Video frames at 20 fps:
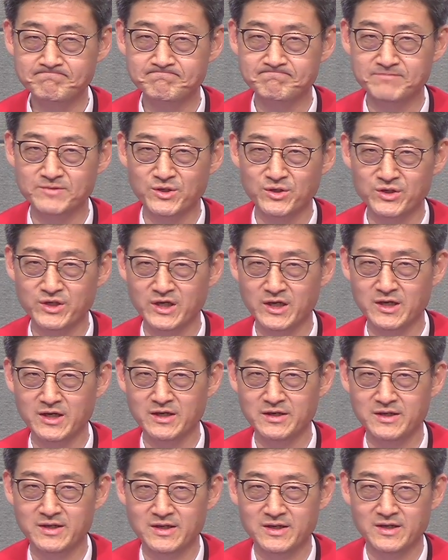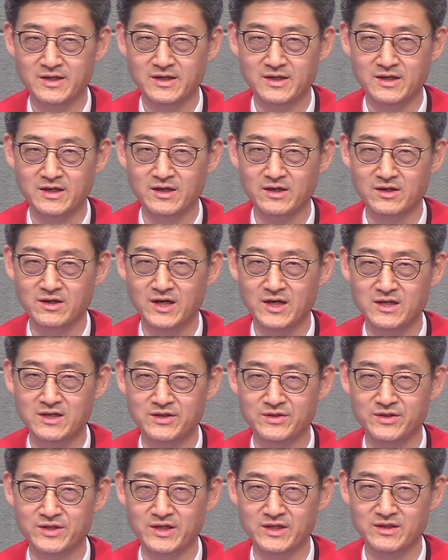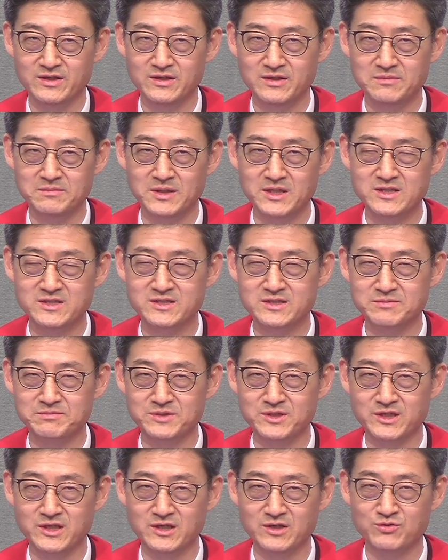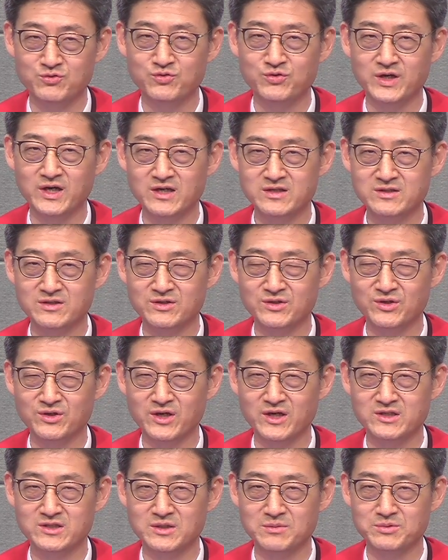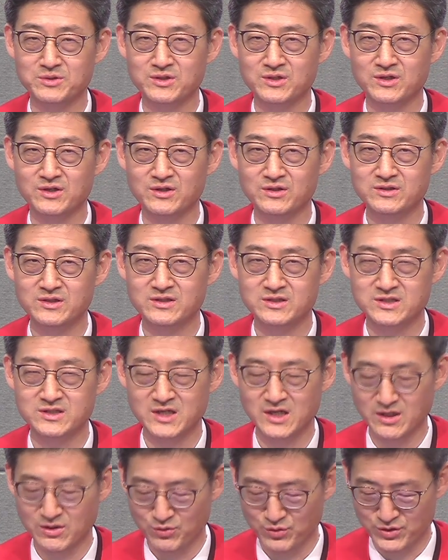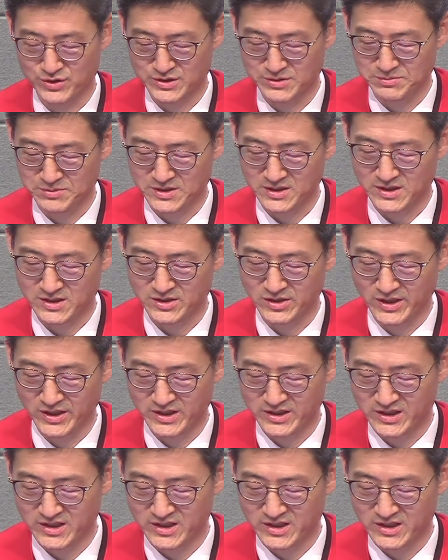여기에 아, 관련된 말씀들이 구약 성경에서부터 등장하고 있습니다. 레위기